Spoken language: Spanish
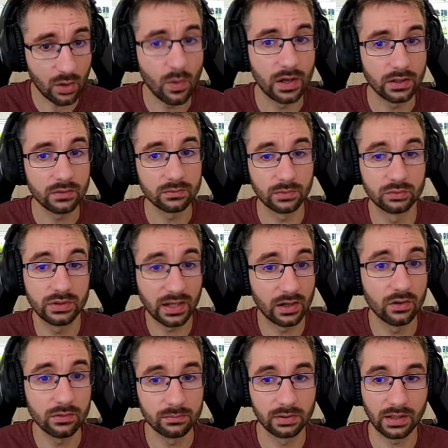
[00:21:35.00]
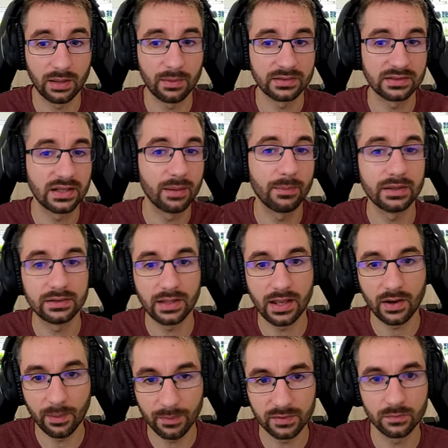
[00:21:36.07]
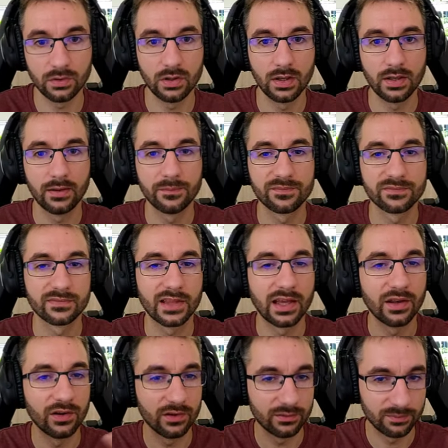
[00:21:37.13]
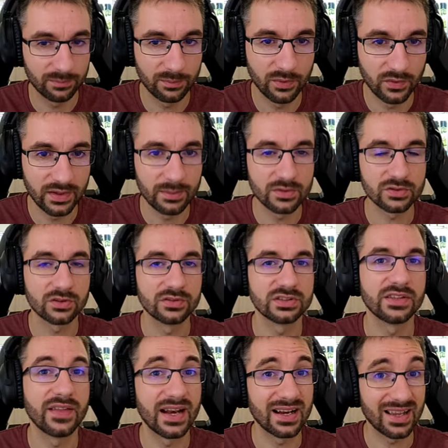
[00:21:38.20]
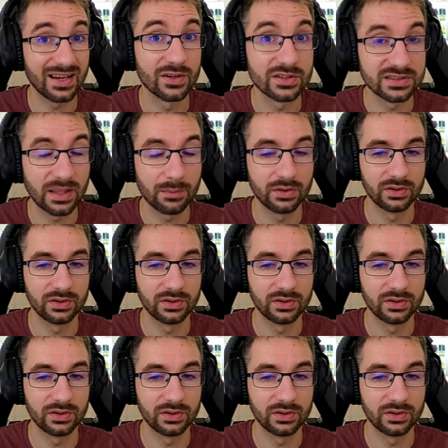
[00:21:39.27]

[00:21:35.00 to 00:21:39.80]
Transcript: acuario, montarlo, porque básicamente ahora mismo podríamos considerar que no está